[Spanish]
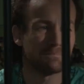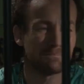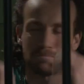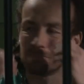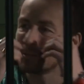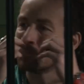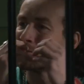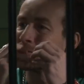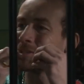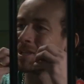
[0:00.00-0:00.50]

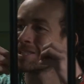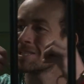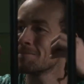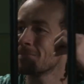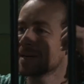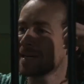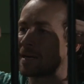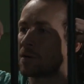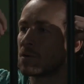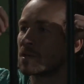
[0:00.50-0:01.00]
Primo, estás
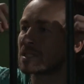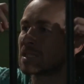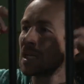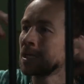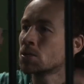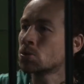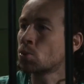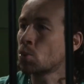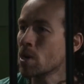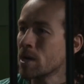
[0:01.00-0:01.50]
embarrado hasta
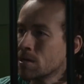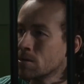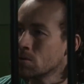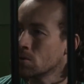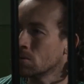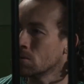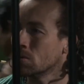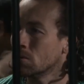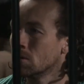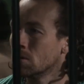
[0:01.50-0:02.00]
el
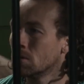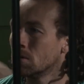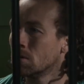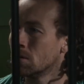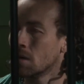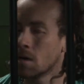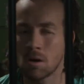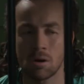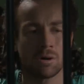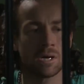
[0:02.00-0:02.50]
cuello.
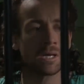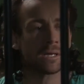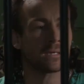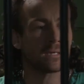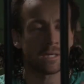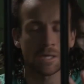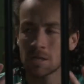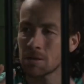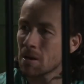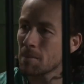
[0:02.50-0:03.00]

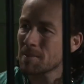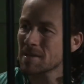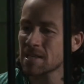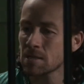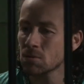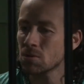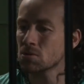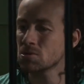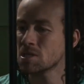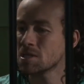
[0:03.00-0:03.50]
Ahora, ¿qué va a pasar
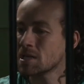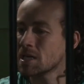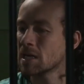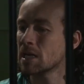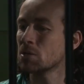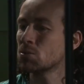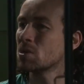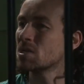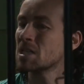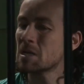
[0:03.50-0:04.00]
cuando se enteren
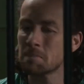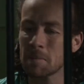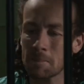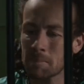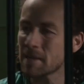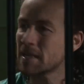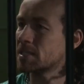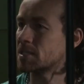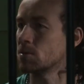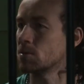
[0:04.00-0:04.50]
que no eres el papá del